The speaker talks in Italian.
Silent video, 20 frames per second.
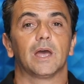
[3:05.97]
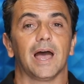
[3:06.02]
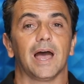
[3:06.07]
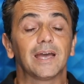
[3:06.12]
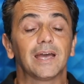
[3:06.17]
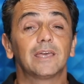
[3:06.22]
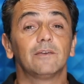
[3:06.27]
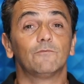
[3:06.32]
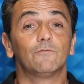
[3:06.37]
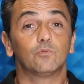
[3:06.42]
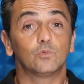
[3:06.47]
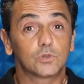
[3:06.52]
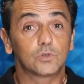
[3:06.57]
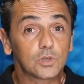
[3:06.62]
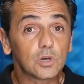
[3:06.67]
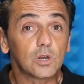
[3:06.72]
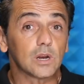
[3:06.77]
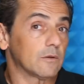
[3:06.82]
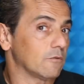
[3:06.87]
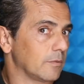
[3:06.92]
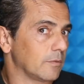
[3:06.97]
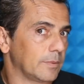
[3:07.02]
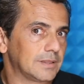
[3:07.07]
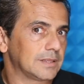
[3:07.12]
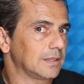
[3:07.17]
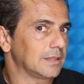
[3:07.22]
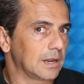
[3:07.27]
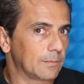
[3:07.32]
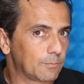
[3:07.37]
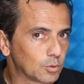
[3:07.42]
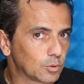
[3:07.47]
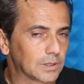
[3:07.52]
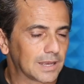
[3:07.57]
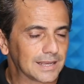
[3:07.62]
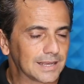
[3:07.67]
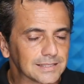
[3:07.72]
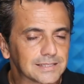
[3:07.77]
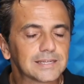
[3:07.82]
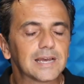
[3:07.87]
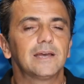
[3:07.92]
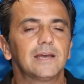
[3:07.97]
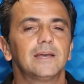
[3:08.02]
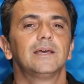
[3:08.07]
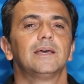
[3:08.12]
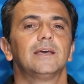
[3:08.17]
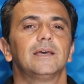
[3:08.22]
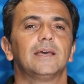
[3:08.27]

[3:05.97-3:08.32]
anche in funzione ovviamente della potenza,